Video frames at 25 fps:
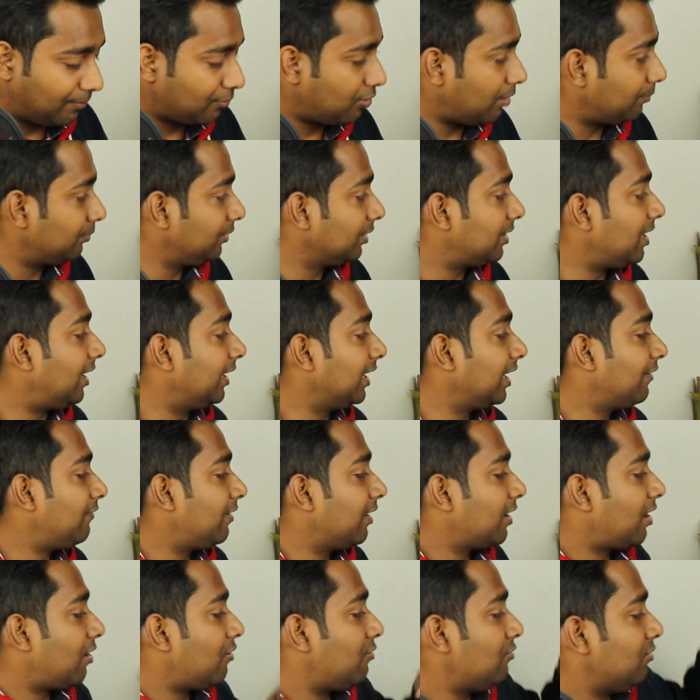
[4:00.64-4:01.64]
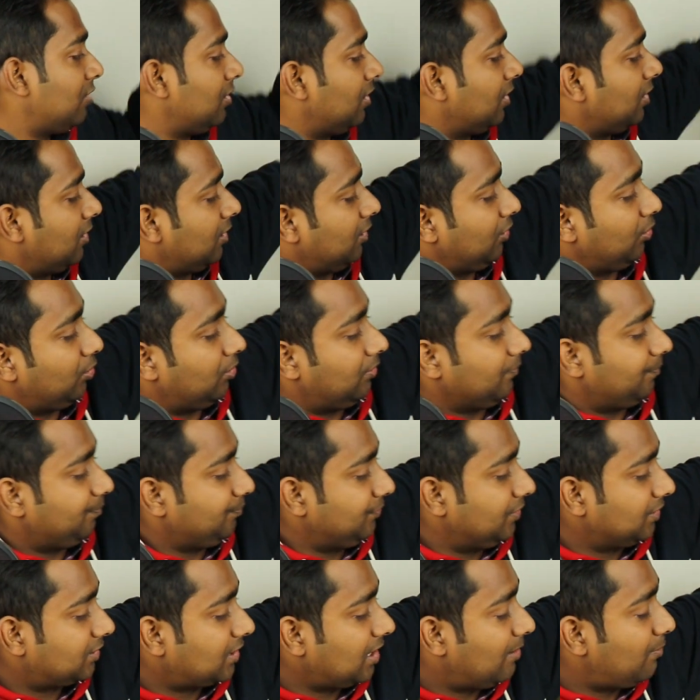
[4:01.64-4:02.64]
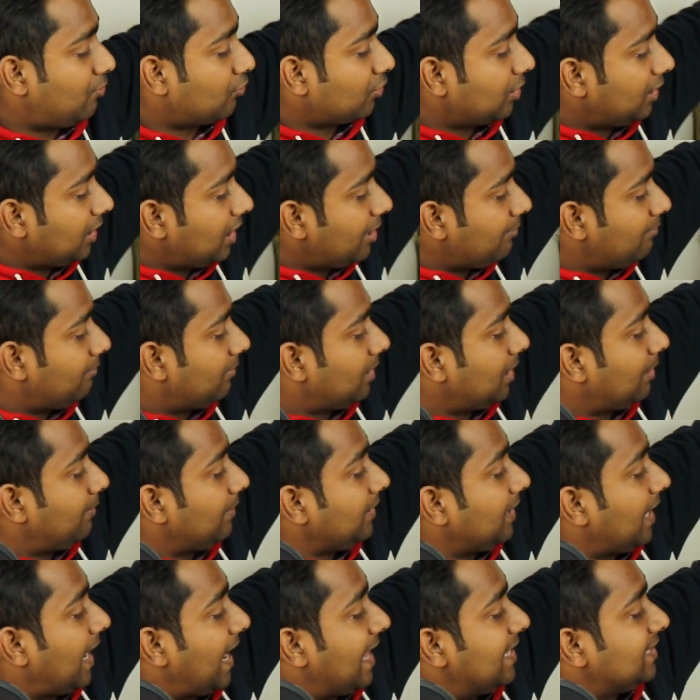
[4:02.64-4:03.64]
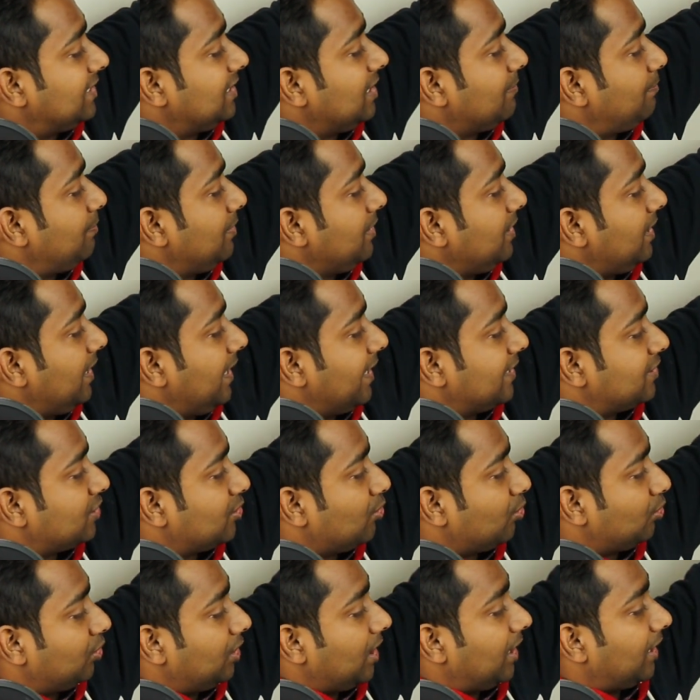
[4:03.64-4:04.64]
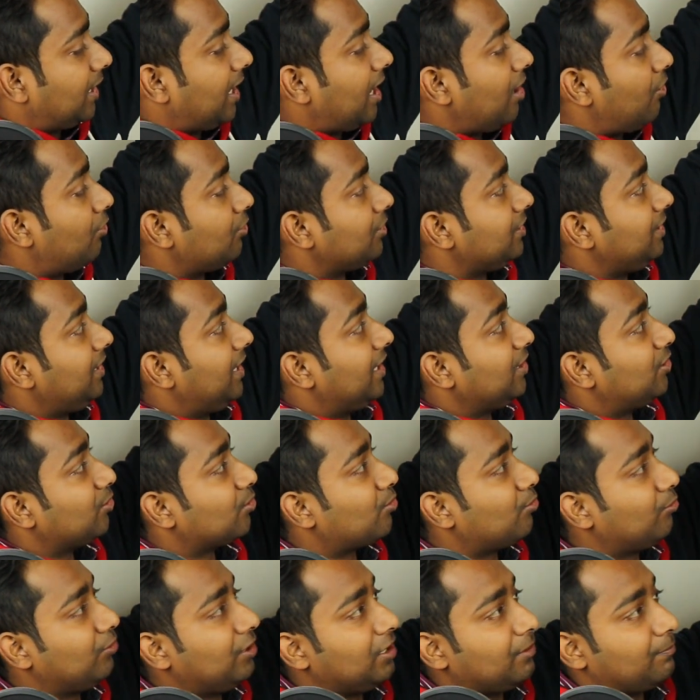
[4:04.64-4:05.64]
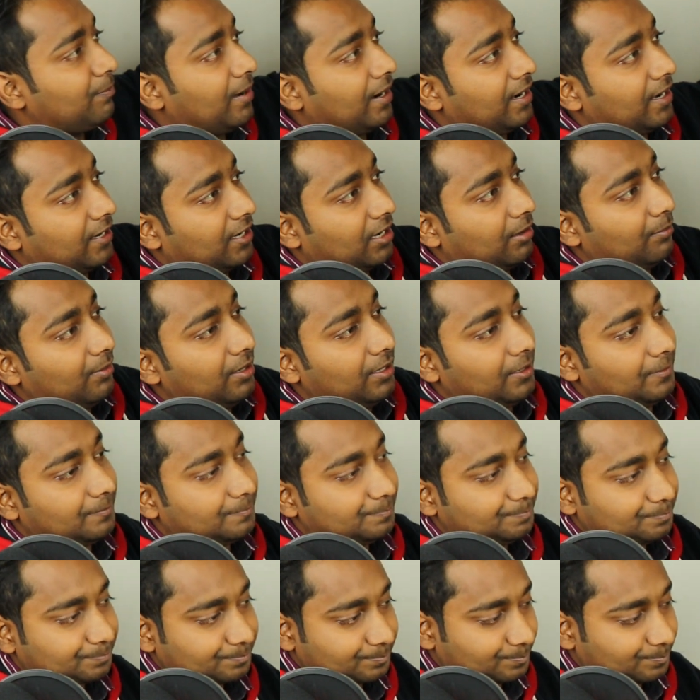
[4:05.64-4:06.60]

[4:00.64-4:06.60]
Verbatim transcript: मैं आपको अब दिखाने वाला हूँ जिसका मॉडल नंबर है भाई एल सी पी एक सौ तेरह और ये जो कूलिंग पैड है ना भाई